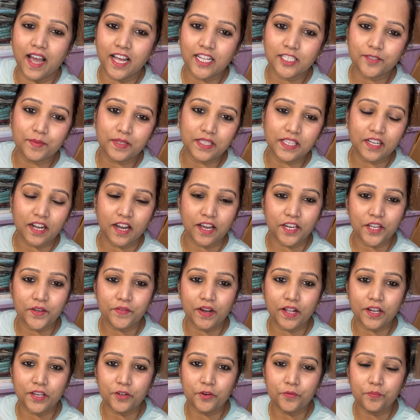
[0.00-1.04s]
आज मैं दिखाने
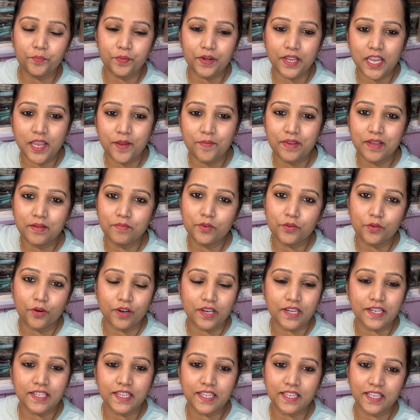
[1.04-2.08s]
वाली हूँ प्रीमियम
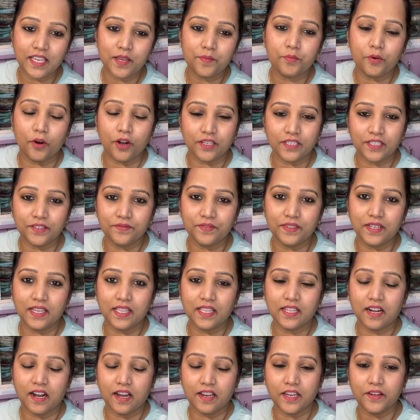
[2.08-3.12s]
क्वालिटी के बॉटम
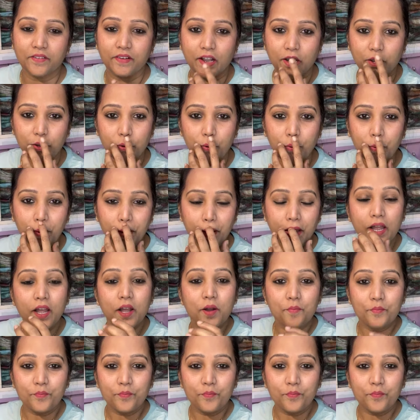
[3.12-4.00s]
वेयर दिखाने वाली हूँ